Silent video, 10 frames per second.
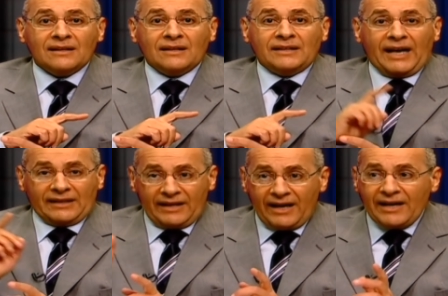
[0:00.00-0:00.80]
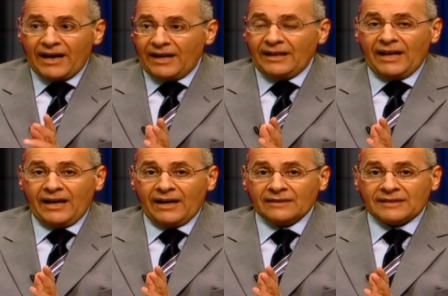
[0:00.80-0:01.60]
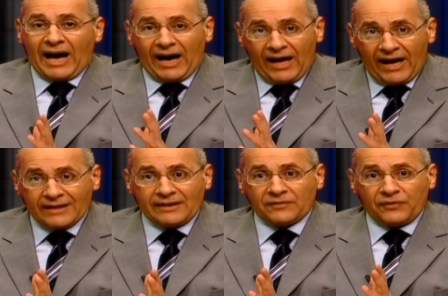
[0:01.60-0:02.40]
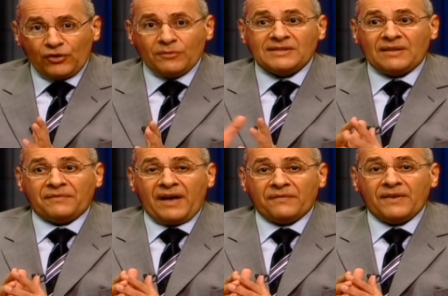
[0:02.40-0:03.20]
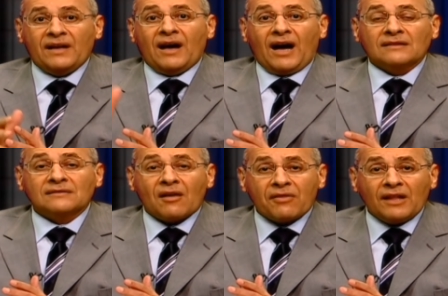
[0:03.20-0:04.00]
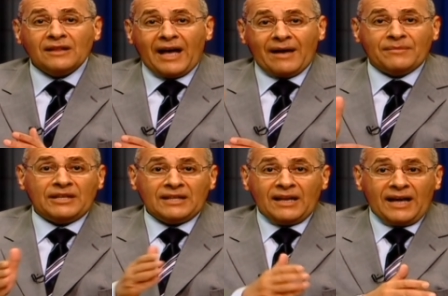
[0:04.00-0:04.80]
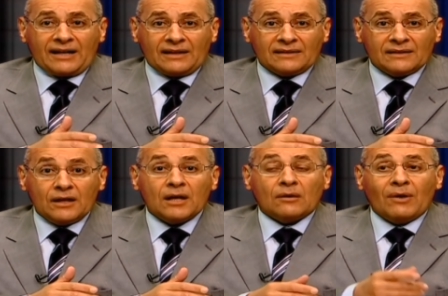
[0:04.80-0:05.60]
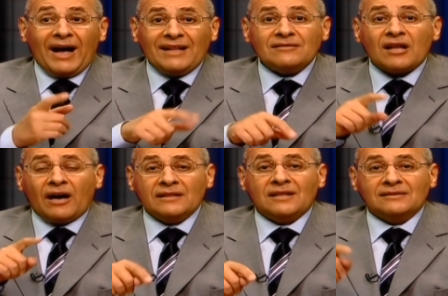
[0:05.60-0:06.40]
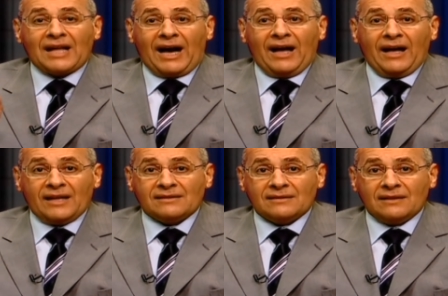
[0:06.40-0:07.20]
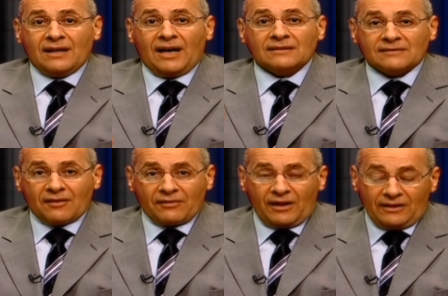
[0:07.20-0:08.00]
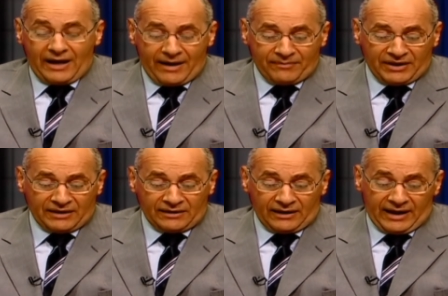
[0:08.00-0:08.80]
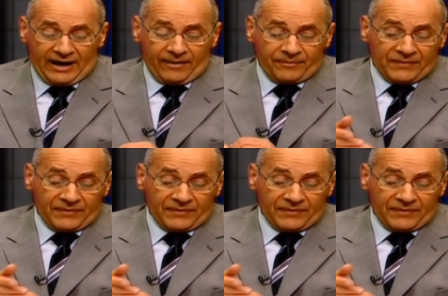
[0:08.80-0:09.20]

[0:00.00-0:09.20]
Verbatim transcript: يعني هي اللي تعهدت في يوم الزفاف أن تظل أمينة لك وأنت أيضا تعهدت أن تظل أمين لها